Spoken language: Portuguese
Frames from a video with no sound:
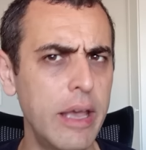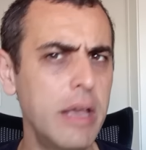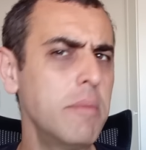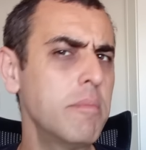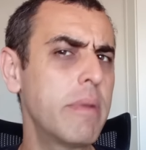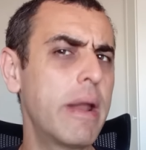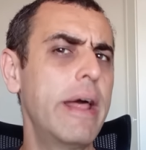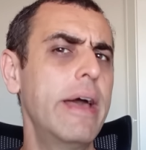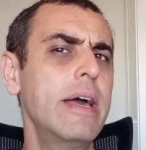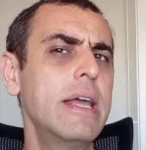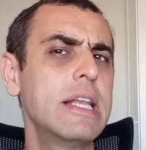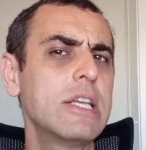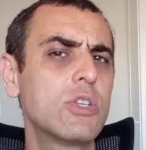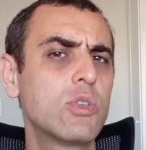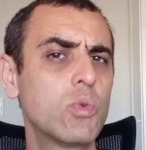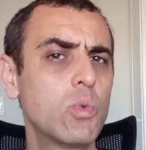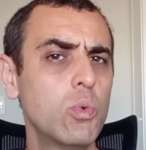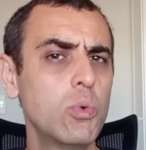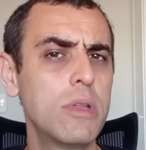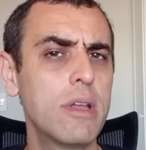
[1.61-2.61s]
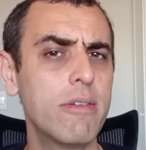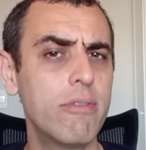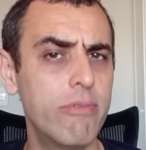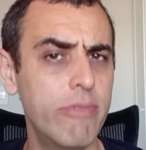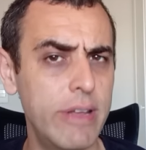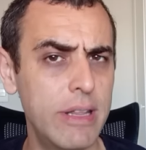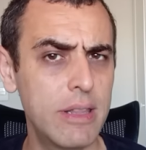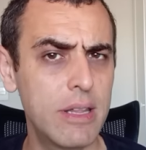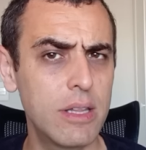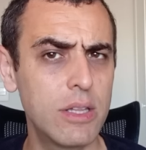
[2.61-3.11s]
Embraer estuda a
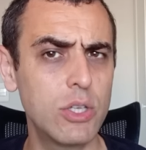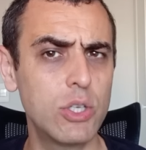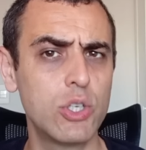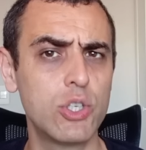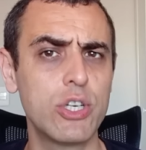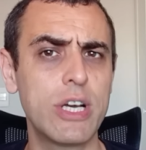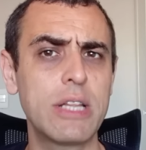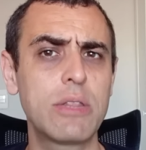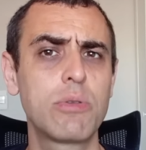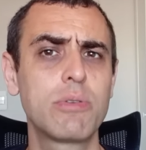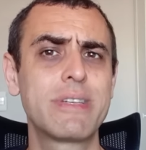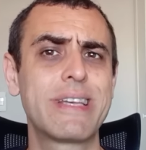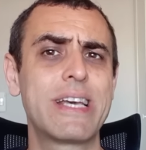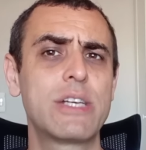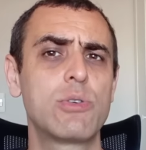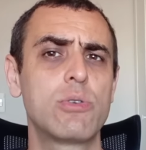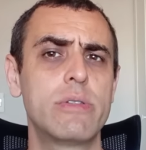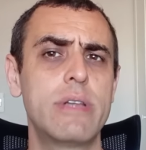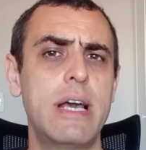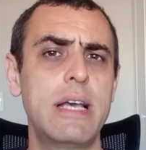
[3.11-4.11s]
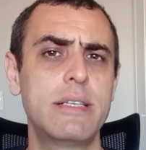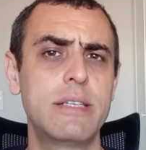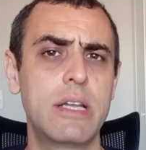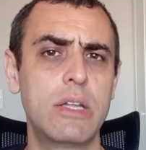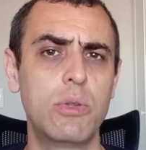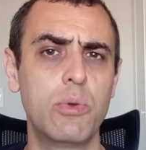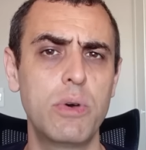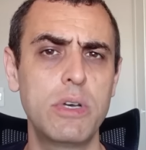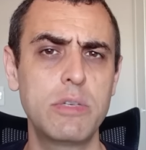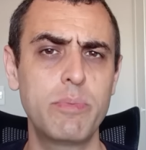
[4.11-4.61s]
venda de jatos regionais
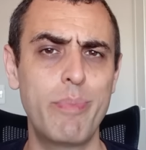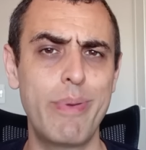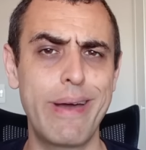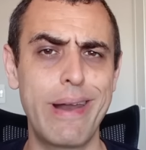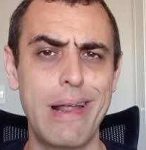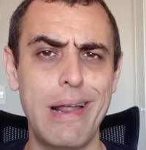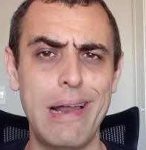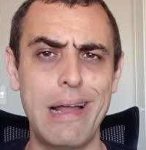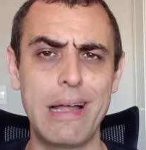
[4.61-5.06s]
E2 para